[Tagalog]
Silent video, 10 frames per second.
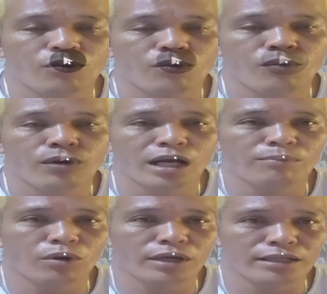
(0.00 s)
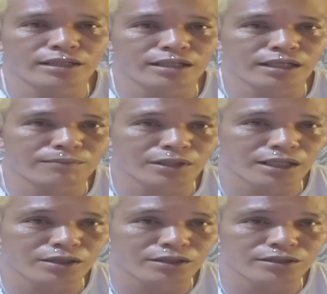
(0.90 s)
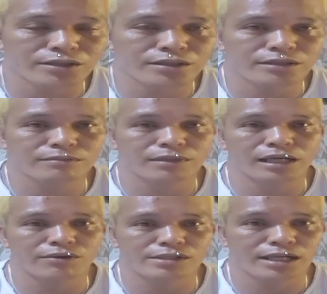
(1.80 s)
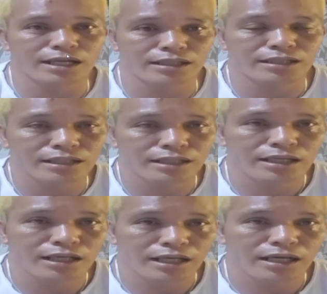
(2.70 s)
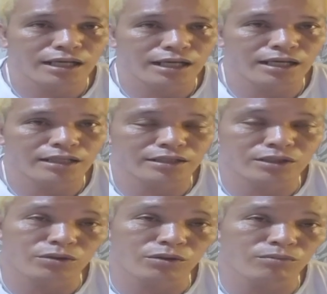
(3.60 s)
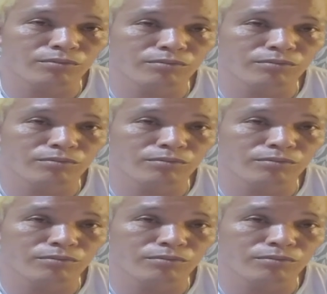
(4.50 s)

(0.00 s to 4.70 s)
Po ko natatanggap ng ganun, mga At kung may